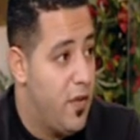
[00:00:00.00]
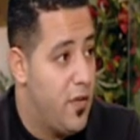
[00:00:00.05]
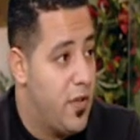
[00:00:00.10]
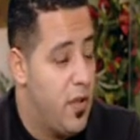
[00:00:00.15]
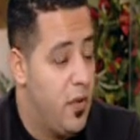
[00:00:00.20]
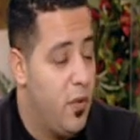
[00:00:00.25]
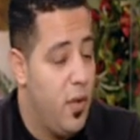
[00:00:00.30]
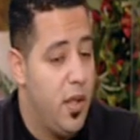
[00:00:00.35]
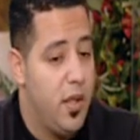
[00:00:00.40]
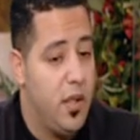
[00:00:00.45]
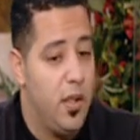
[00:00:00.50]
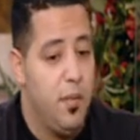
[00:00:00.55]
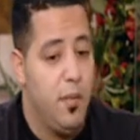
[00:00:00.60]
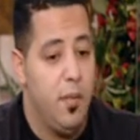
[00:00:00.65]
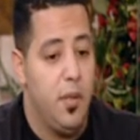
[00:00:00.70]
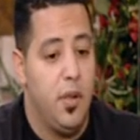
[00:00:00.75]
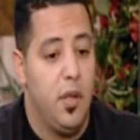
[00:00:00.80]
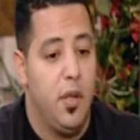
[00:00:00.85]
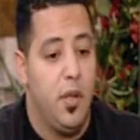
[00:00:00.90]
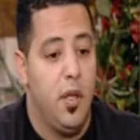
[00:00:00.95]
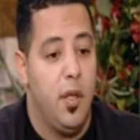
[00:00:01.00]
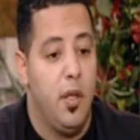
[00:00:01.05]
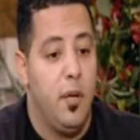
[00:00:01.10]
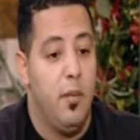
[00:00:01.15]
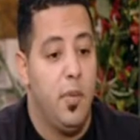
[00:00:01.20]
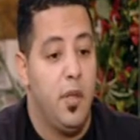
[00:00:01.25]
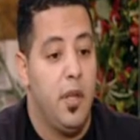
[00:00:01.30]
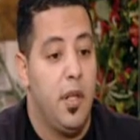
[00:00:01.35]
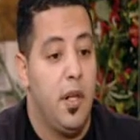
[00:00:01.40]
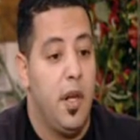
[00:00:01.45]
نفس الوقت بت
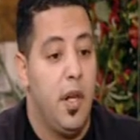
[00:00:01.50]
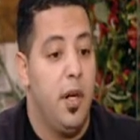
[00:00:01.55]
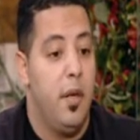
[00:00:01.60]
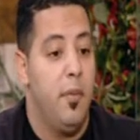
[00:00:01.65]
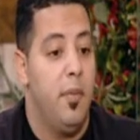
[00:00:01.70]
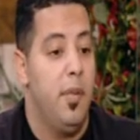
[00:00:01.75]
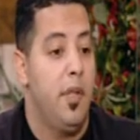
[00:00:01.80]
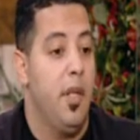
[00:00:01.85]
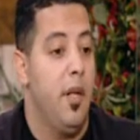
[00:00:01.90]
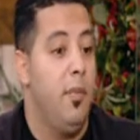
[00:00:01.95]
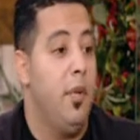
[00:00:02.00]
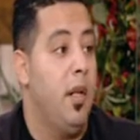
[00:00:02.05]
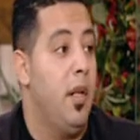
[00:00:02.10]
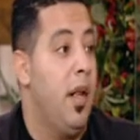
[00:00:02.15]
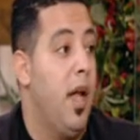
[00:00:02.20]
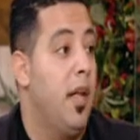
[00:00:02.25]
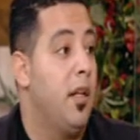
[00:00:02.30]
بت بتعمل